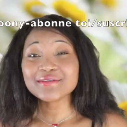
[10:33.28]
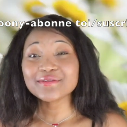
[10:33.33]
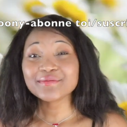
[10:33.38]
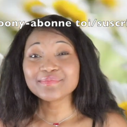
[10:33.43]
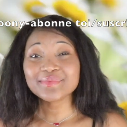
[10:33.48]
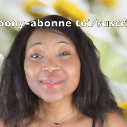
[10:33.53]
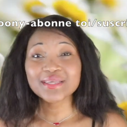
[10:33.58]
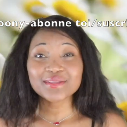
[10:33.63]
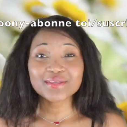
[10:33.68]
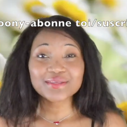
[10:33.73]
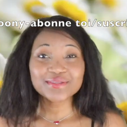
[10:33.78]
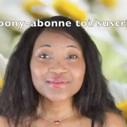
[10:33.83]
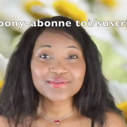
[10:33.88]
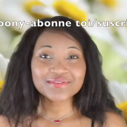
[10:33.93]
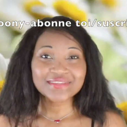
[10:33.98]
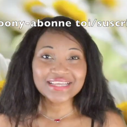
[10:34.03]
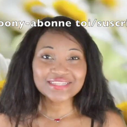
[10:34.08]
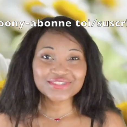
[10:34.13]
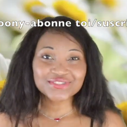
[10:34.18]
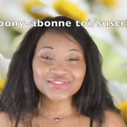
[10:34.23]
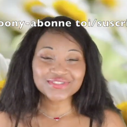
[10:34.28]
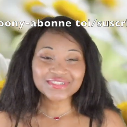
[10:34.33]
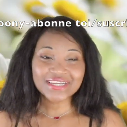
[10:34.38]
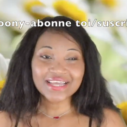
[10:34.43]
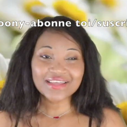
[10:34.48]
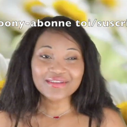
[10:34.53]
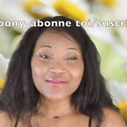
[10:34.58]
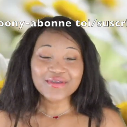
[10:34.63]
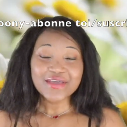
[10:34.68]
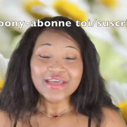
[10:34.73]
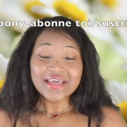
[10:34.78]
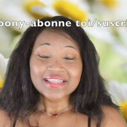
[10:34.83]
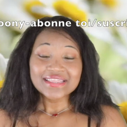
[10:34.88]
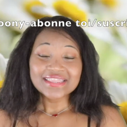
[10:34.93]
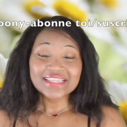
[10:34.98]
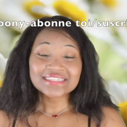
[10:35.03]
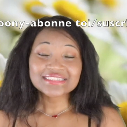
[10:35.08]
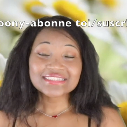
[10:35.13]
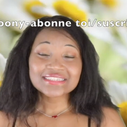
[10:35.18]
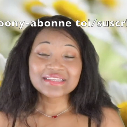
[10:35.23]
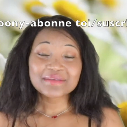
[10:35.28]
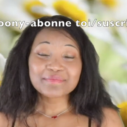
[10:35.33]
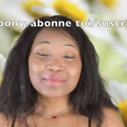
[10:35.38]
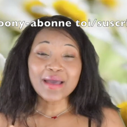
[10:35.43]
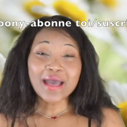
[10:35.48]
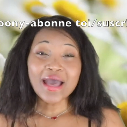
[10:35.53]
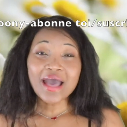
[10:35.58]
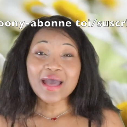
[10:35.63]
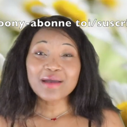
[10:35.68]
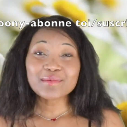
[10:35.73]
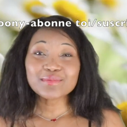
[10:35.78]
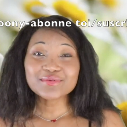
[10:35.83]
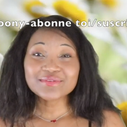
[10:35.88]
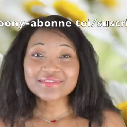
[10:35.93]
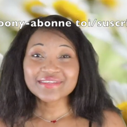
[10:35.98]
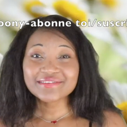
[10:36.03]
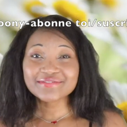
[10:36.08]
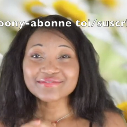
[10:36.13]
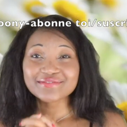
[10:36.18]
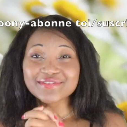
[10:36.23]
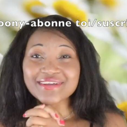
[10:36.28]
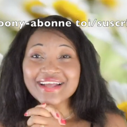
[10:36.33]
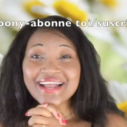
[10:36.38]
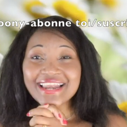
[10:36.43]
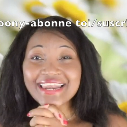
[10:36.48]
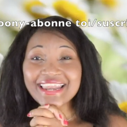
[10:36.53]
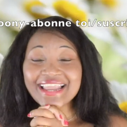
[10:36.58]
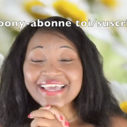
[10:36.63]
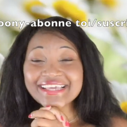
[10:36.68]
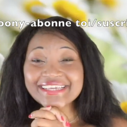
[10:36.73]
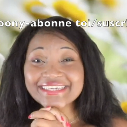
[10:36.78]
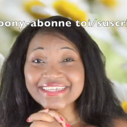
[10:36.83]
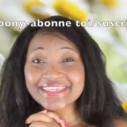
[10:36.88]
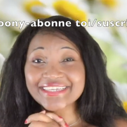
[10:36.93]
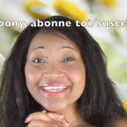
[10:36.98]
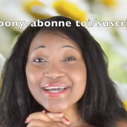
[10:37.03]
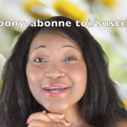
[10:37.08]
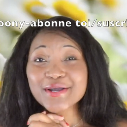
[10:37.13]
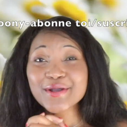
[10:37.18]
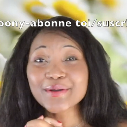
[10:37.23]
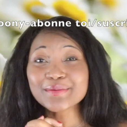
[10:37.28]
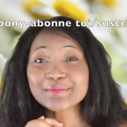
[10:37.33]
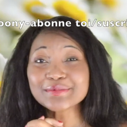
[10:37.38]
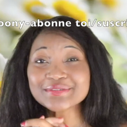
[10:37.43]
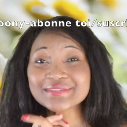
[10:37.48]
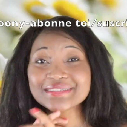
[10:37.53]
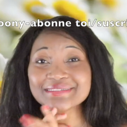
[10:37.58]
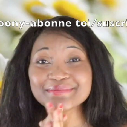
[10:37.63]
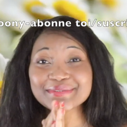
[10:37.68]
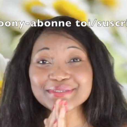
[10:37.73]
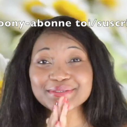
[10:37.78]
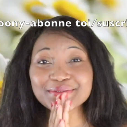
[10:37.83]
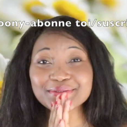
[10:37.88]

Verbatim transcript: et le bien-être naturel. N'hésitez pas, abonnez-vous, likez, commentez, mais